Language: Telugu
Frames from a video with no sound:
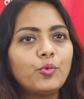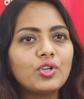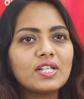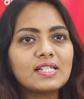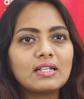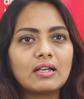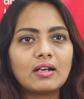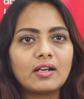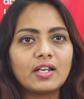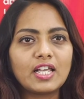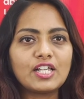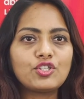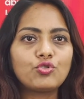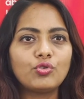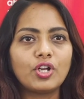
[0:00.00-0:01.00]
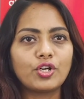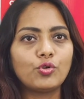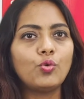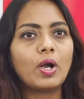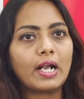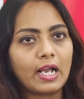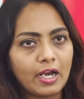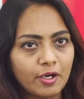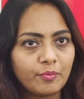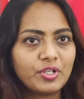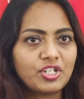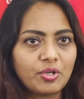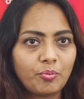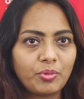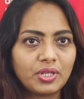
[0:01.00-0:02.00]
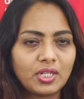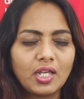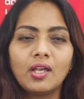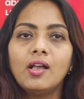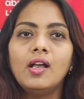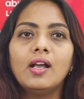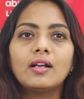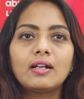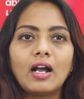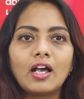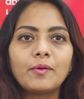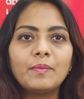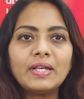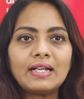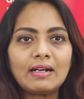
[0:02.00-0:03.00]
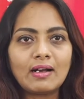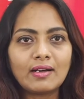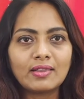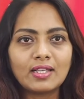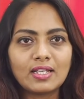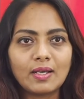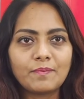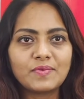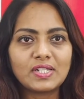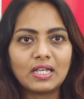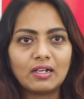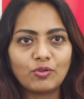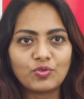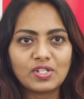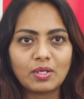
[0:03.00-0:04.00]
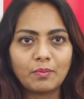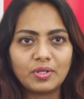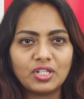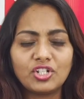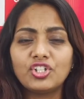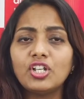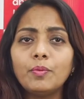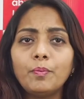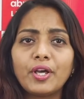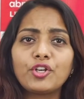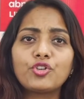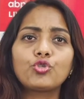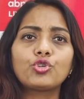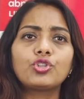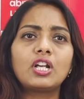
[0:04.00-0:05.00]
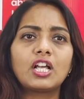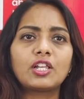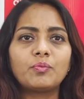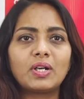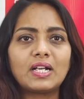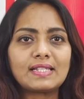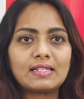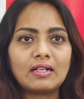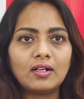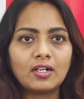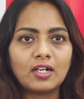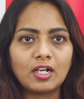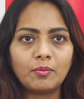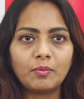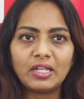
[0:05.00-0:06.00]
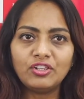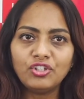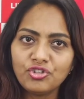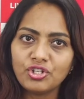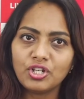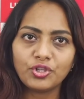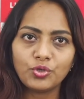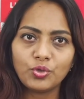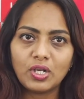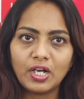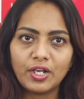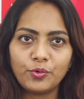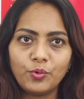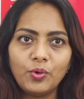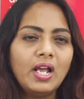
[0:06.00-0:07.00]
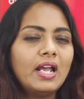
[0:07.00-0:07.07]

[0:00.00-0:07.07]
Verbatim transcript: పురస్కారాన్ని ఇస్తున్నట్లు అకాడమీ చెప్పింది కార్మిక ఆర్థిక అంశాలకు సంబంధించి పరిశోధనాత్మక సహకారం అందించినందుకు గాను